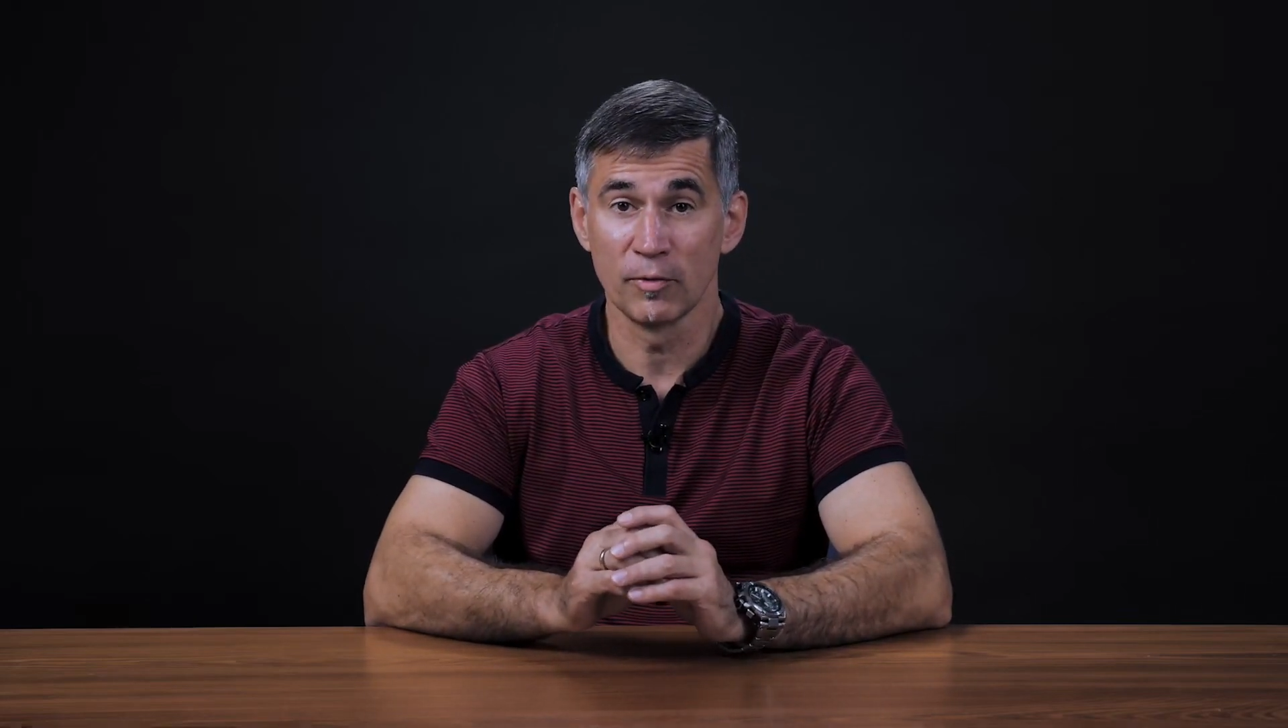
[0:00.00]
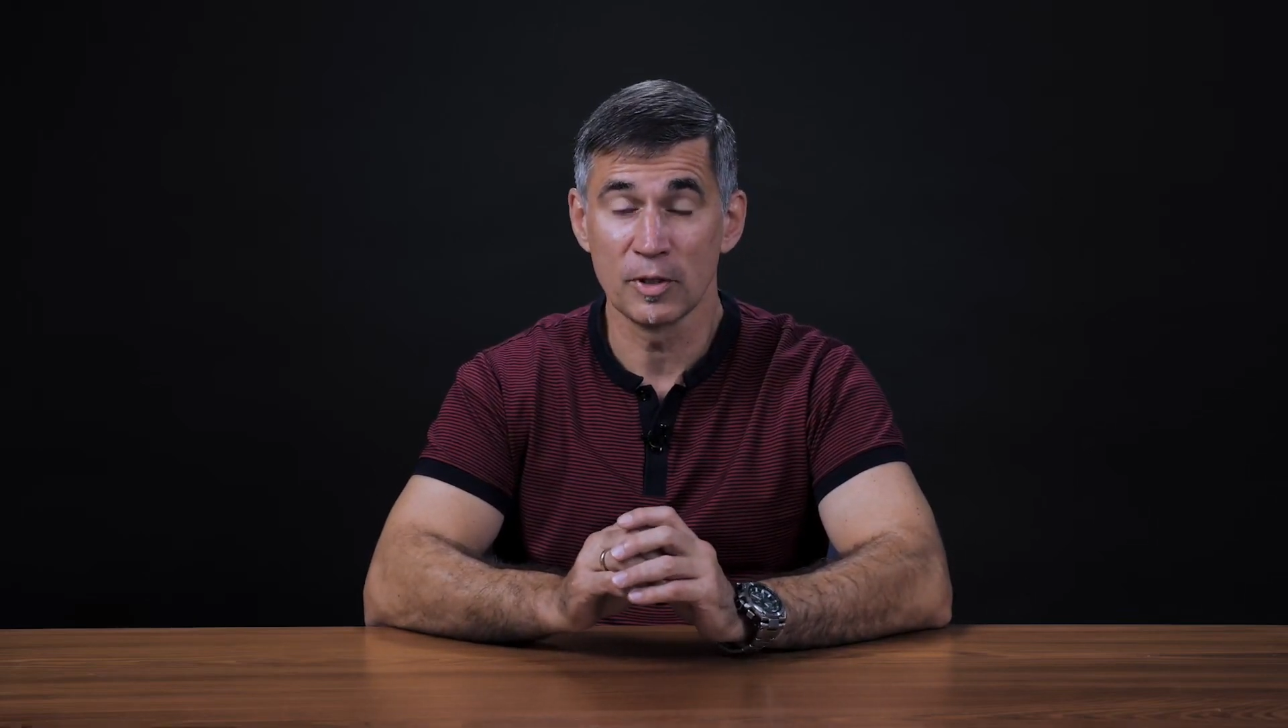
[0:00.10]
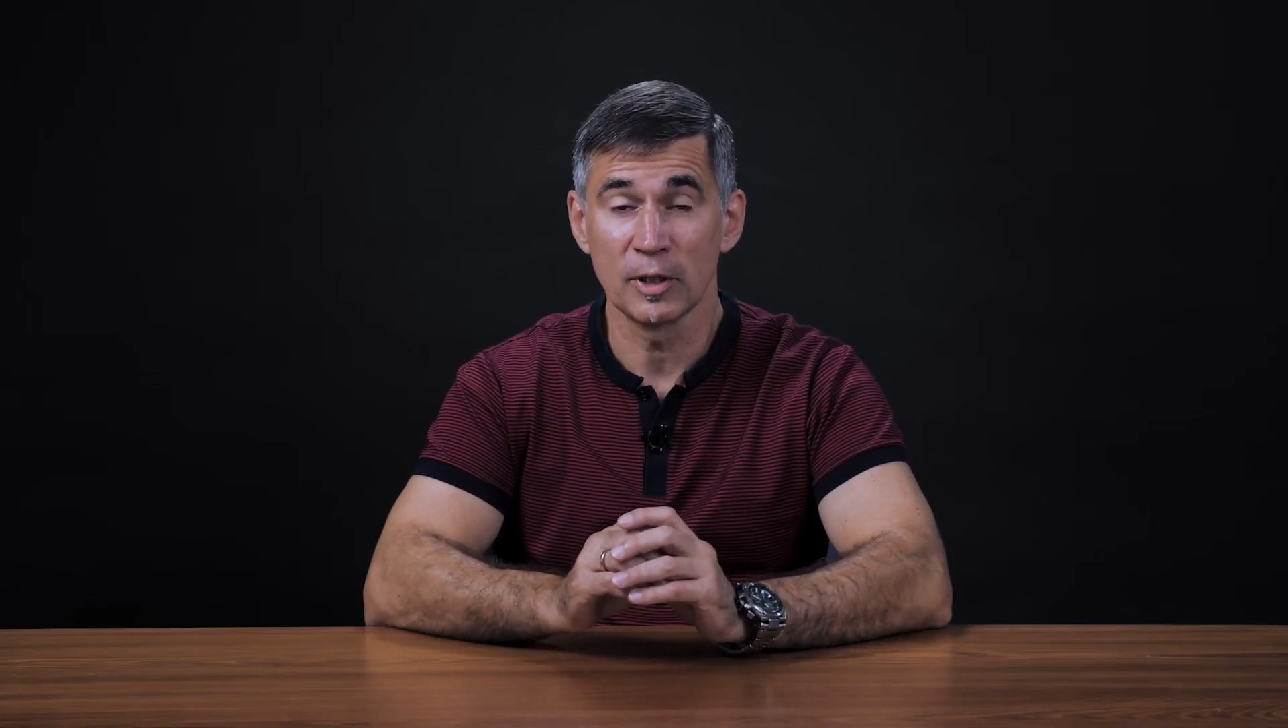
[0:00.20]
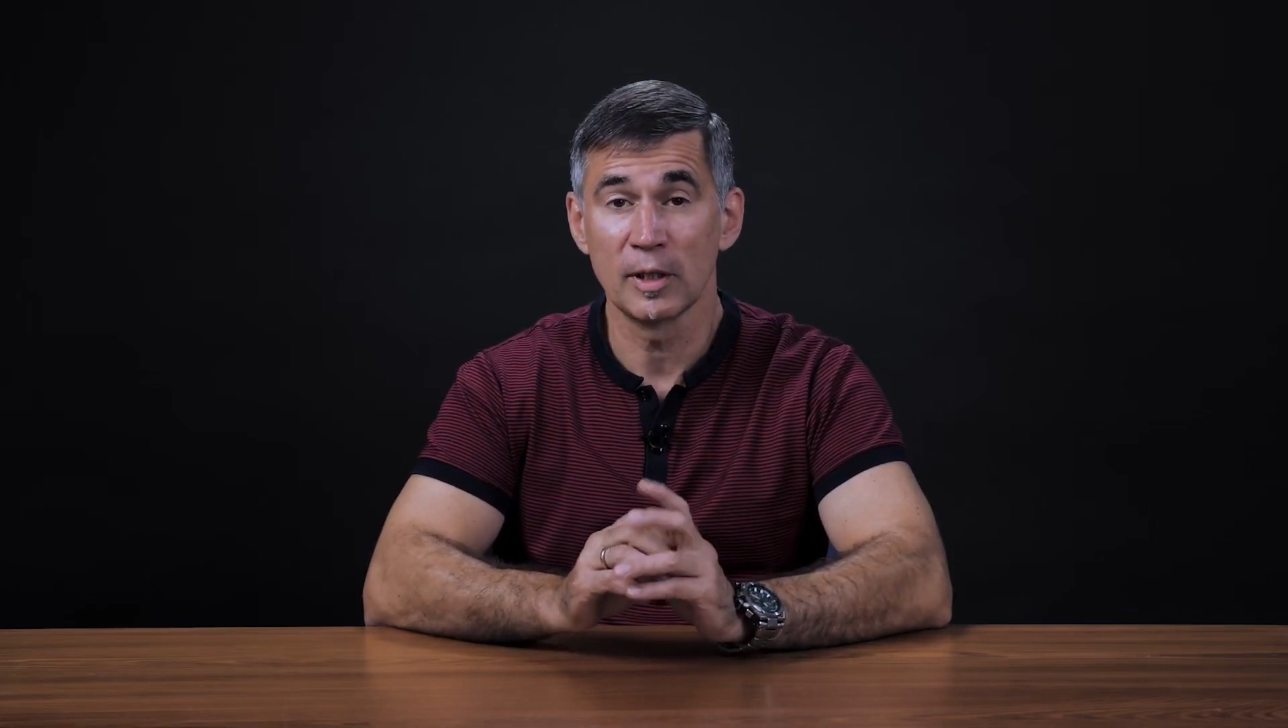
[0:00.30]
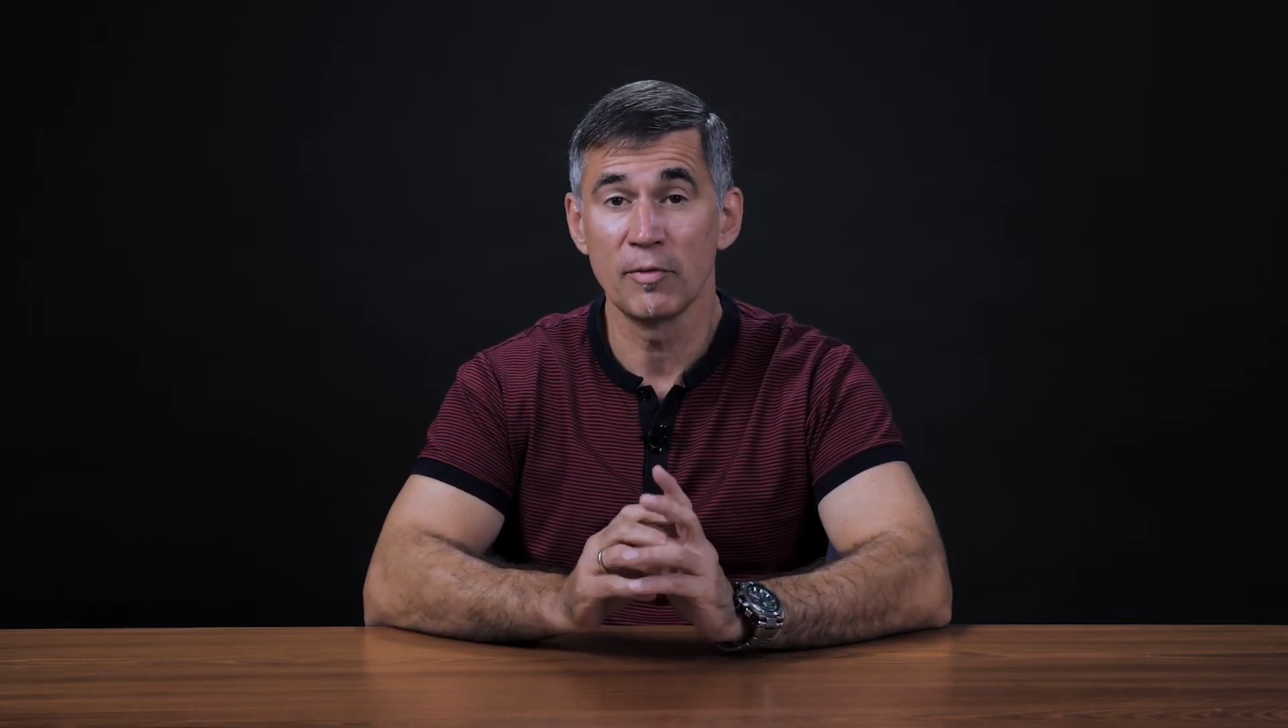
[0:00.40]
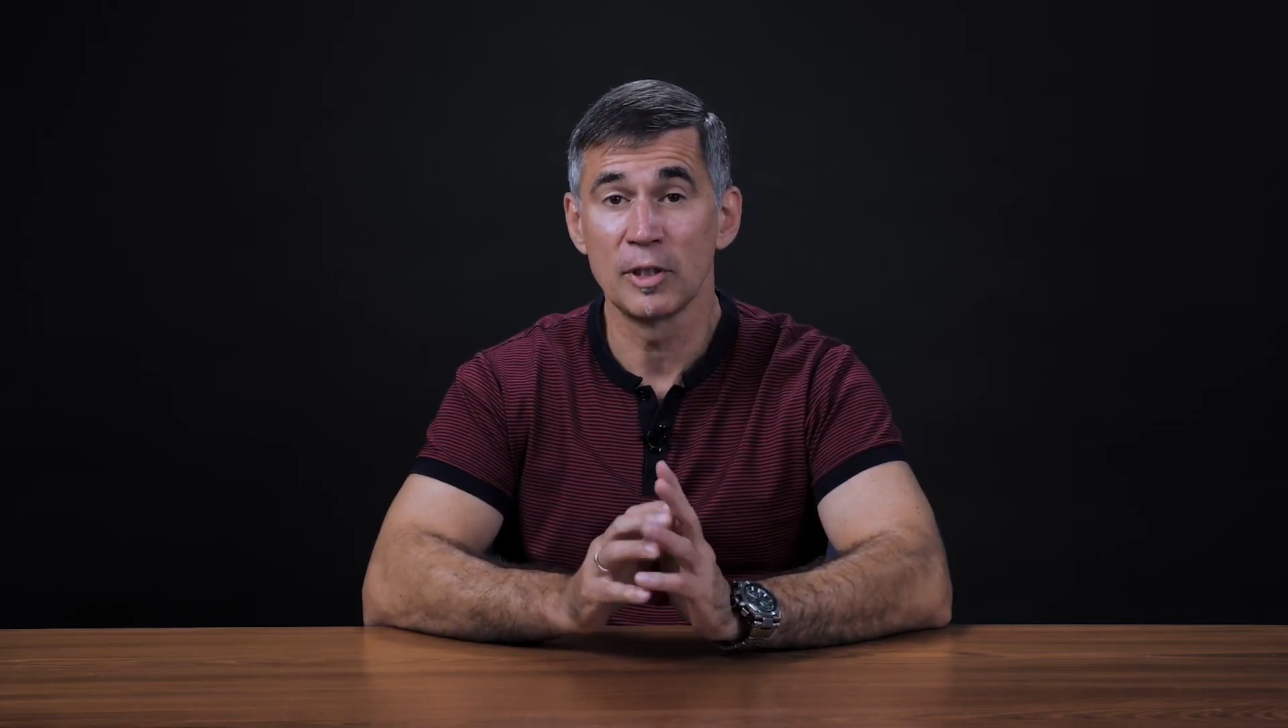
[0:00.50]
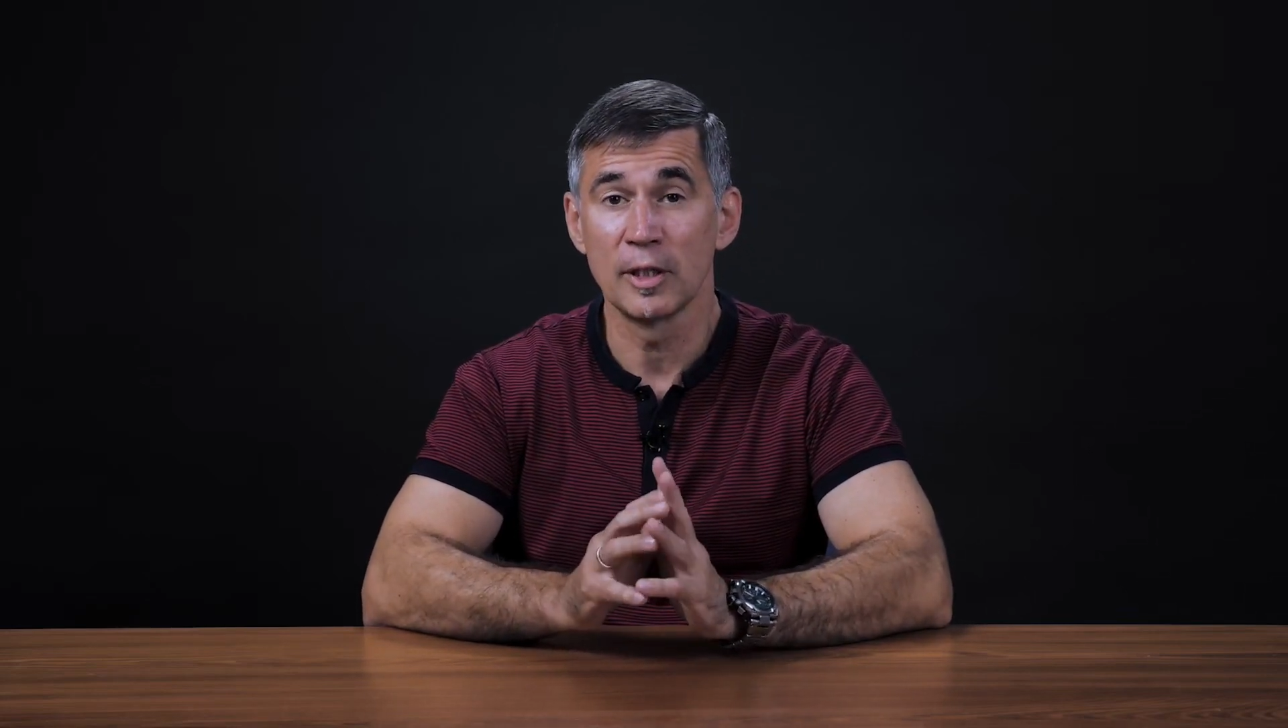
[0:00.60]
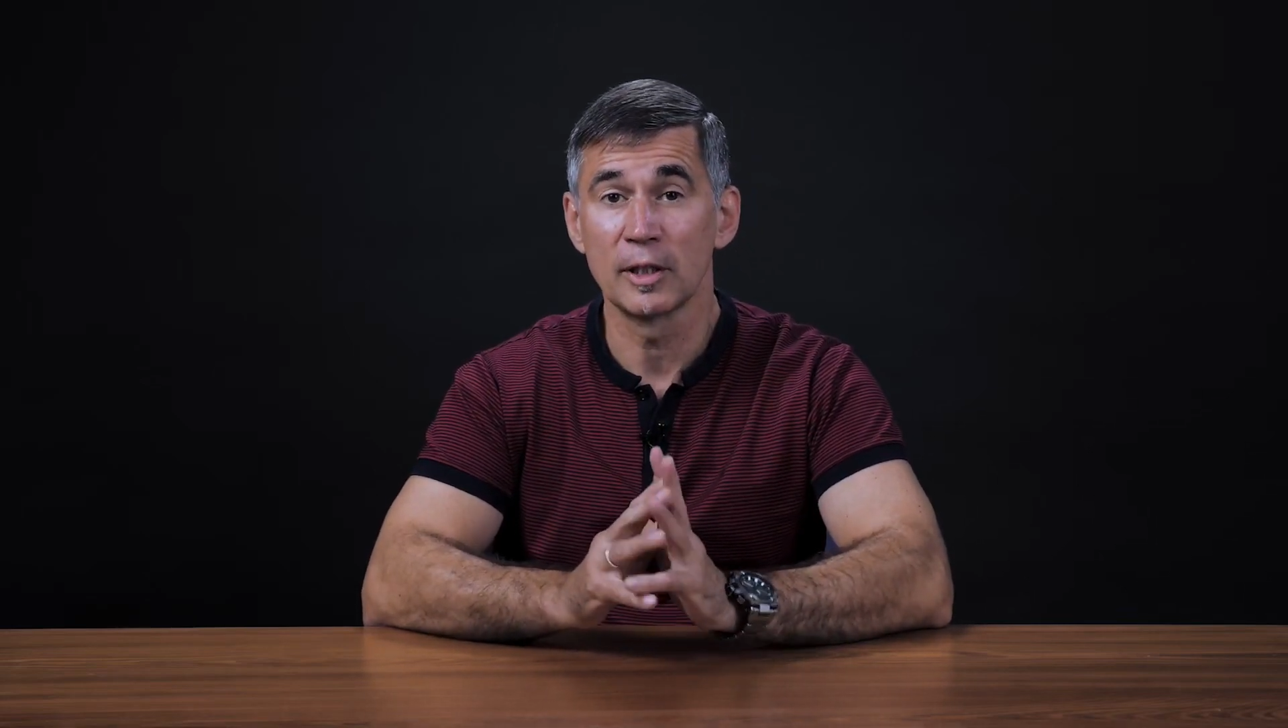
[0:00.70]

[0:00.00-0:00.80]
возникновении